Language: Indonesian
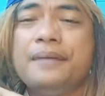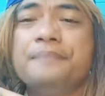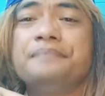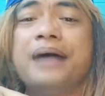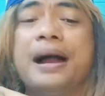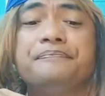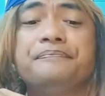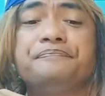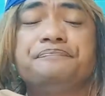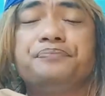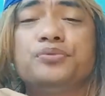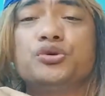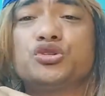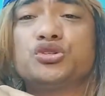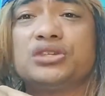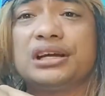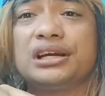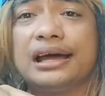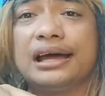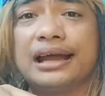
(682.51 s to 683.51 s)

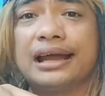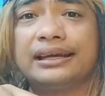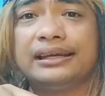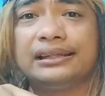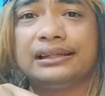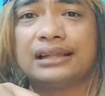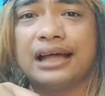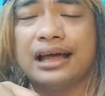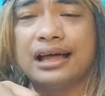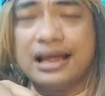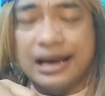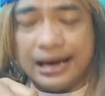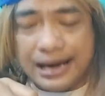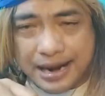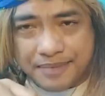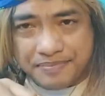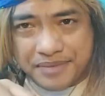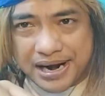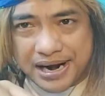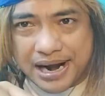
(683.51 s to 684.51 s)
Mampus negara kita.
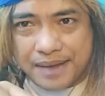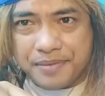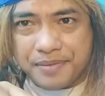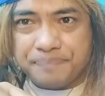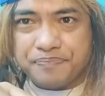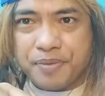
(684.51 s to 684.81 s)
Lama-lama